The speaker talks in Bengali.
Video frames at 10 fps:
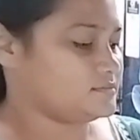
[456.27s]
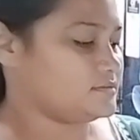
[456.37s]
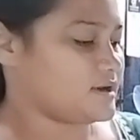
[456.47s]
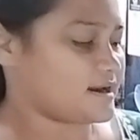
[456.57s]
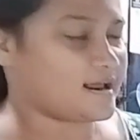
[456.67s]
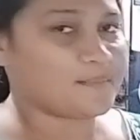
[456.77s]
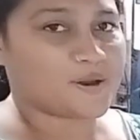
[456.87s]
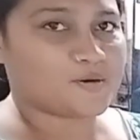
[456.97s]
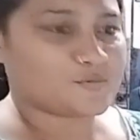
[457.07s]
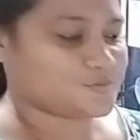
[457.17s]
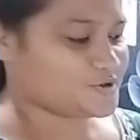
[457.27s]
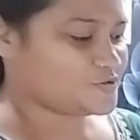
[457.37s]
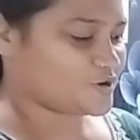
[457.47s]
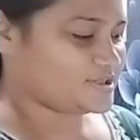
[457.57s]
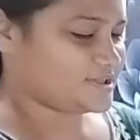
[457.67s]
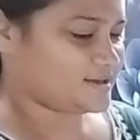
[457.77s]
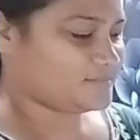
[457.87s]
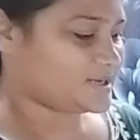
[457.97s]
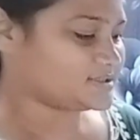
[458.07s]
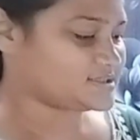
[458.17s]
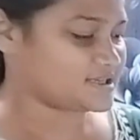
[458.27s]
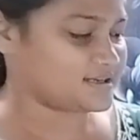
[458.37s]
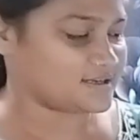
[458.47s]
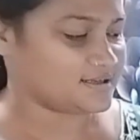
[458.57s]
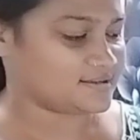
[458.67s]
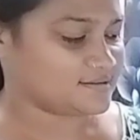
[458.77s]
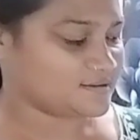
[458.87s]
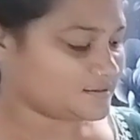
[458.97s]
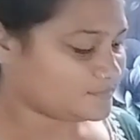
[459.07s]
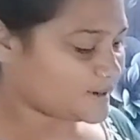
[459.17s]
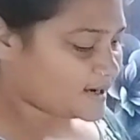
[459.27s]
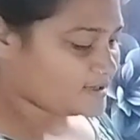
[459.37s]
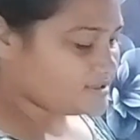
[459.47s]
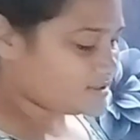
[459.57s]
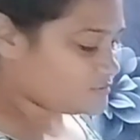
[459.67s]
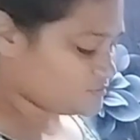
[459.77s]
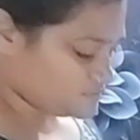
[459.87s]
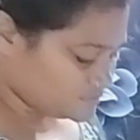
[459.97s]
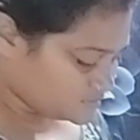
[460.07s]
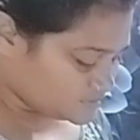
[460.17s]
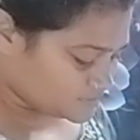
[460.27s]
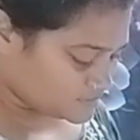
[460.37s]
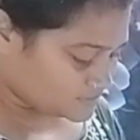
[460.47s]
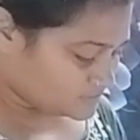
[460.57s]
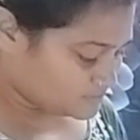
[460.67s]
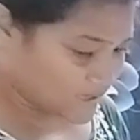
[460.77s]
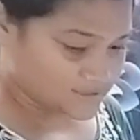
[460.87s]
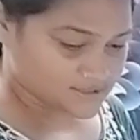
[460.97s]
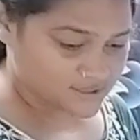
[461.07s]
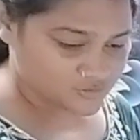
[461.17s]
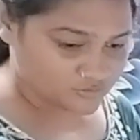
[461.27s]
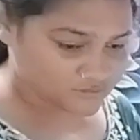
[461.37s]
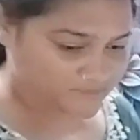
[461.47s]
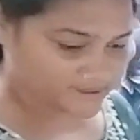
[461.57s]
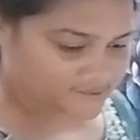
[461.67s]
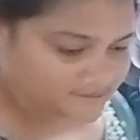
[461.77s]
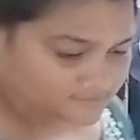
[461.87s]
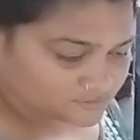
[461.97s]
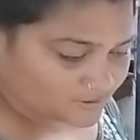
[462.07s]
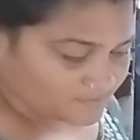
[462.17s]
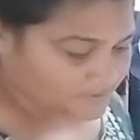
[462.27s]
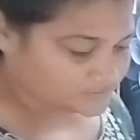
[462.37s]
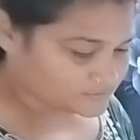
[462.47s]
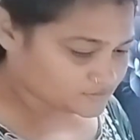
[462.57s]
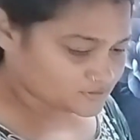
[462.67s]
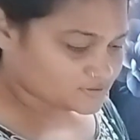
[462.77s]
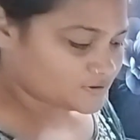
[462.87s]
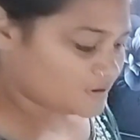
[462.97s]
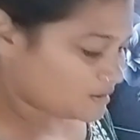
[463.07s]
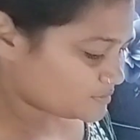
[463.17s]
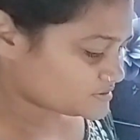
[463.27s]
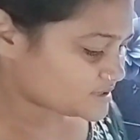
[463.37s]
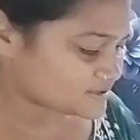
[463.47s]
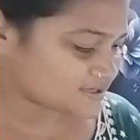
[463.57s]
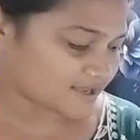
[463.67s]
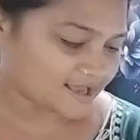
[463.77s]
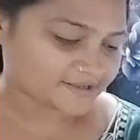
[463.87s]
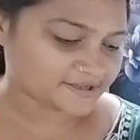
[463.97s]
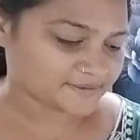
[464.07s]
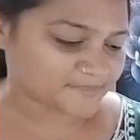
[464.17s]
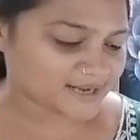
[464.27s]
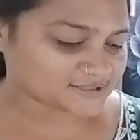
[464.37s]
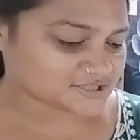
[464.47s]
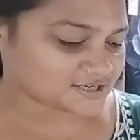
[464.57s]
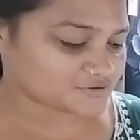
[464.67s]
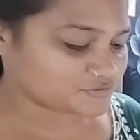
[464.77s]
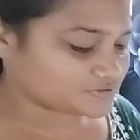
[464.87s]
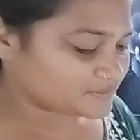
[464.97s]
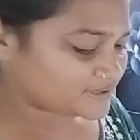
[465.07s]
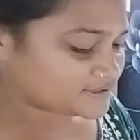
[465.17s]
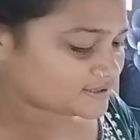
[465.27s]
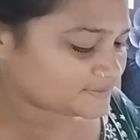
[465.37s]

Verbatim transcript: আর আমারও রুটি চলে না ভাত ছাড়া বাঙালিরা তো ভাত ছাড়া চলতে পারি না তো আমার অবস্থা সে একই ভাত ছাড়া চলতে পারি না